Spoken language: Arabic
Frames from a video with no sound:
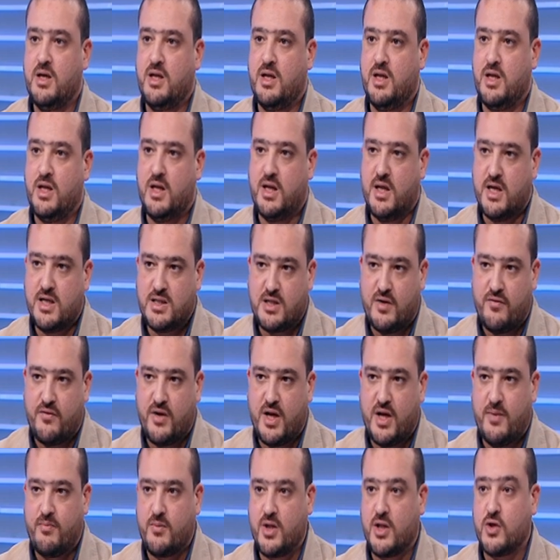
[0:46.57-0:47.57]
ان الجهاز
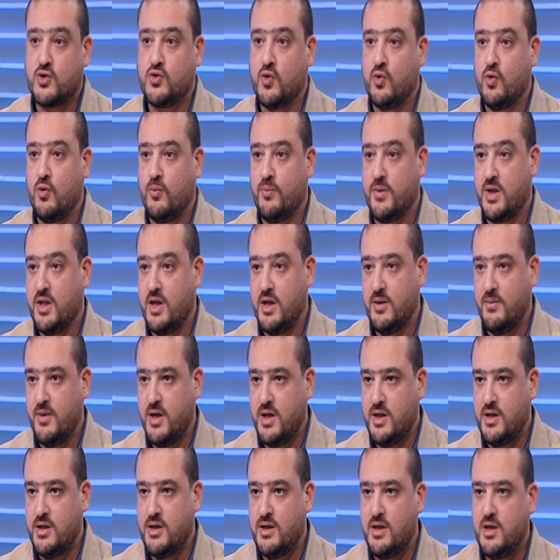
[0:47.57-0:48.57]
الفني ابتدى شغله ابتدى
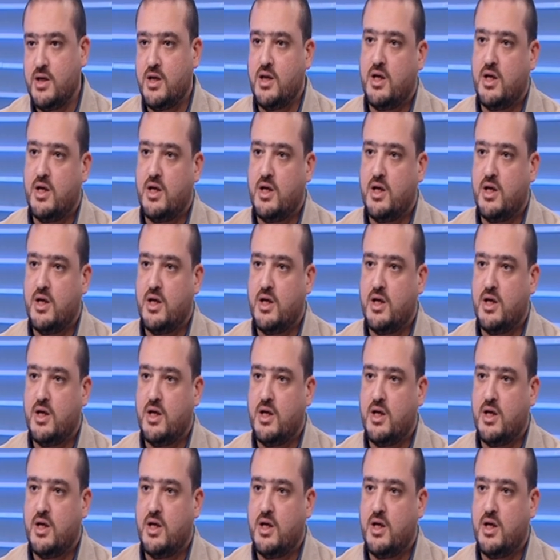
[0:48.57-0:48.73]
يبان